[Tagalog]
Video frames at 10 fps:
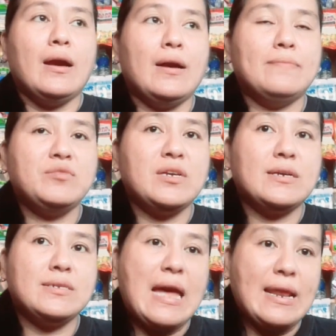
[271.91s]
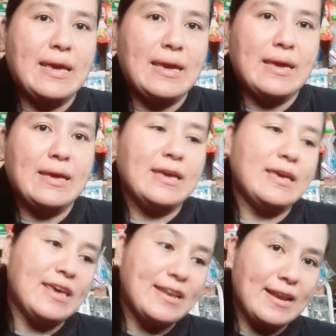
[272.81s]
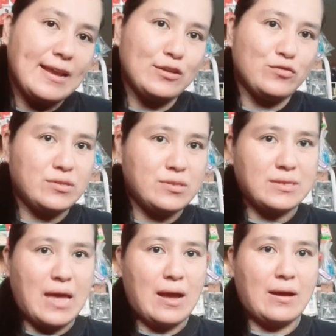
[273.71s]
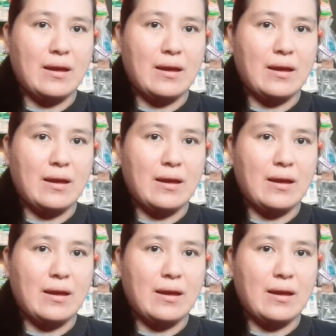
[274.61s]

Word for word: um, si Kasari, yan na lang yung stock.